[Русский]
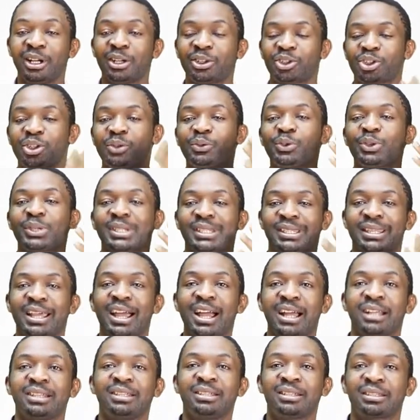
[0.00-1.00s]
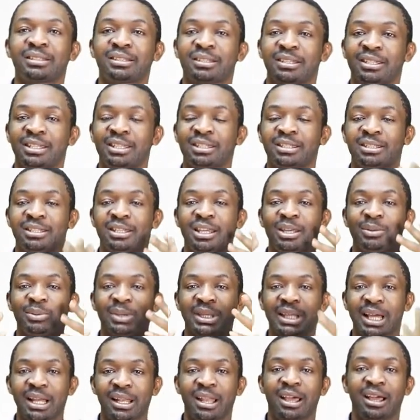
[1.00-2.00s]
что вы стали тем
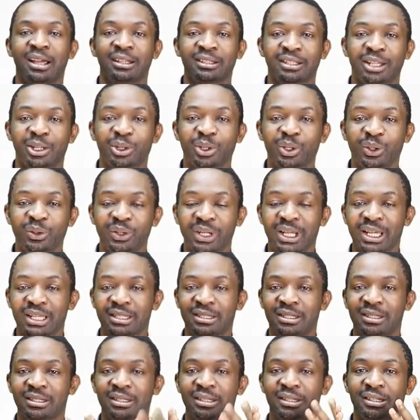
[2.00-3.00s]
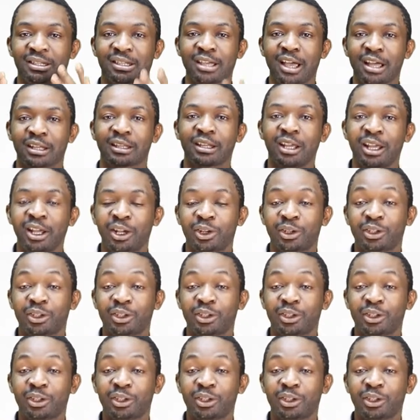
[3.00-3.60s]
талантом, который вы хотите стать.